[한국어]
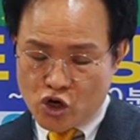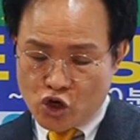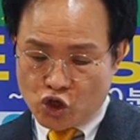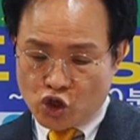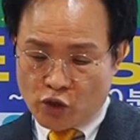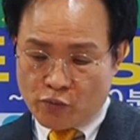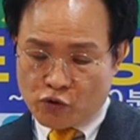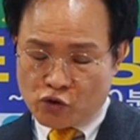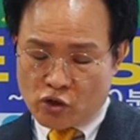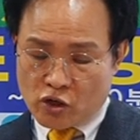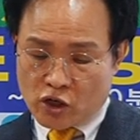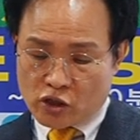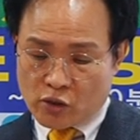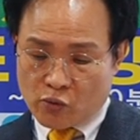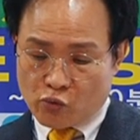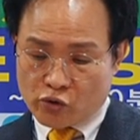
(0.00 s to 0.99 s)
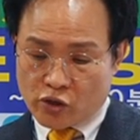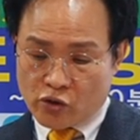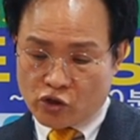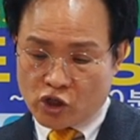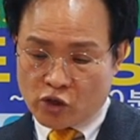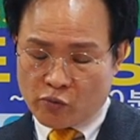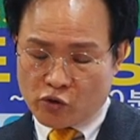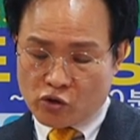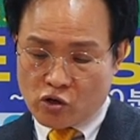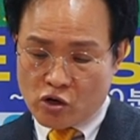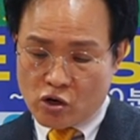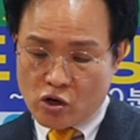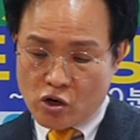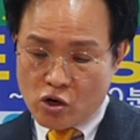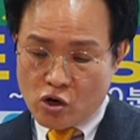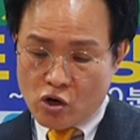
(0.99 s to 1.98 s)
12절 가서 보세요. 12절.
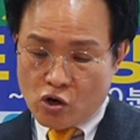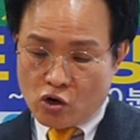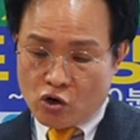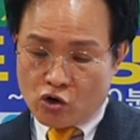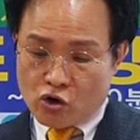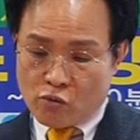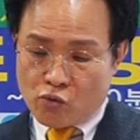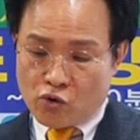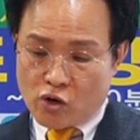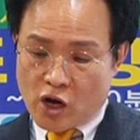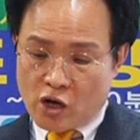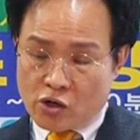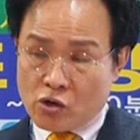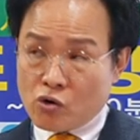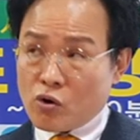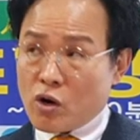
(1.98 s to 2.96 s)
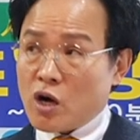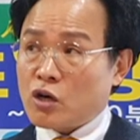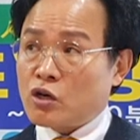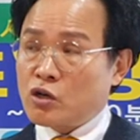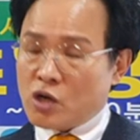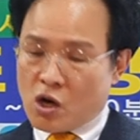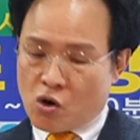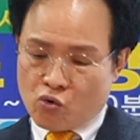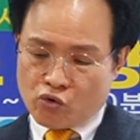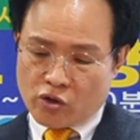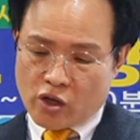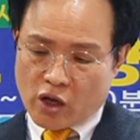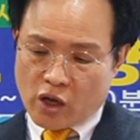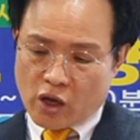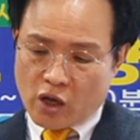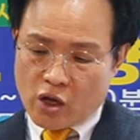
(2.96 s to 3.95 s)
그러므로 하늘과 그
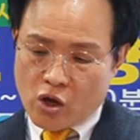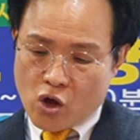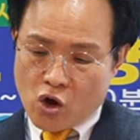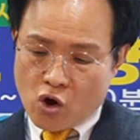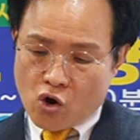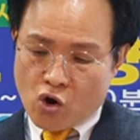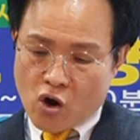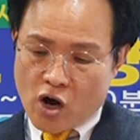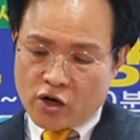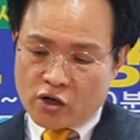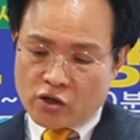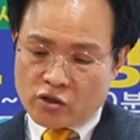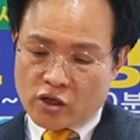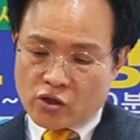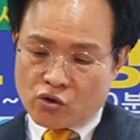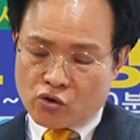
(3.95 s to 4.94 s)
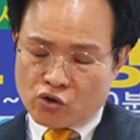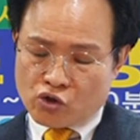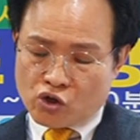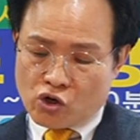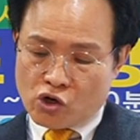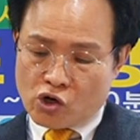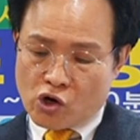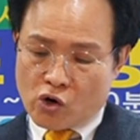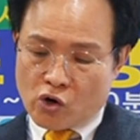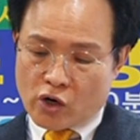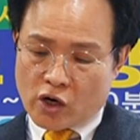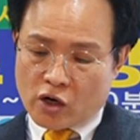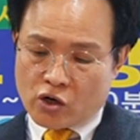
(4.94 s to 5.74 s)
가운데 거하는 자들은 즐거워라.